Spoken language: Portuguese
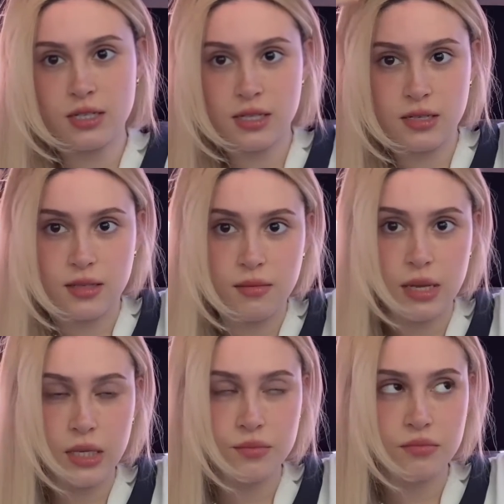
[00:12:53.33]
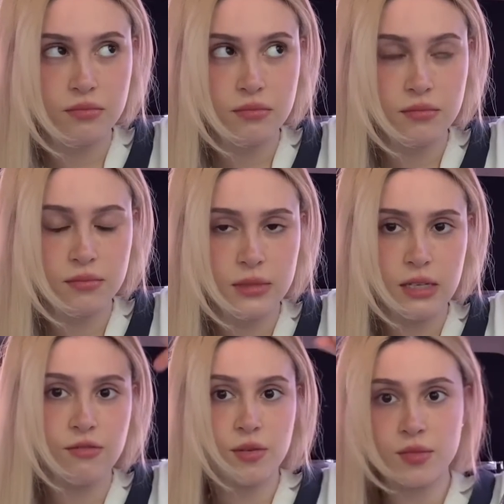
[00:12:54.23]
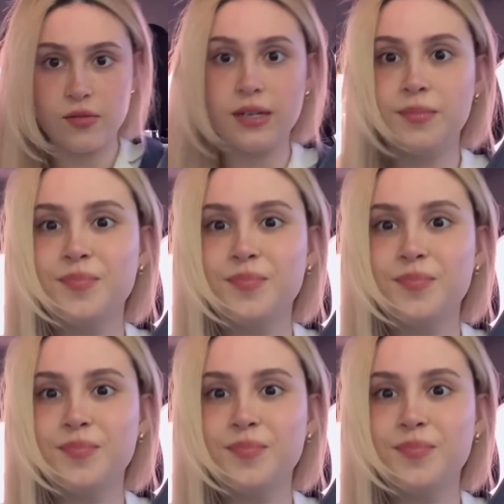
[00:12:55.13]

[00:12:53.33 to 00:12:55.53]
assim, também. Vamos ver.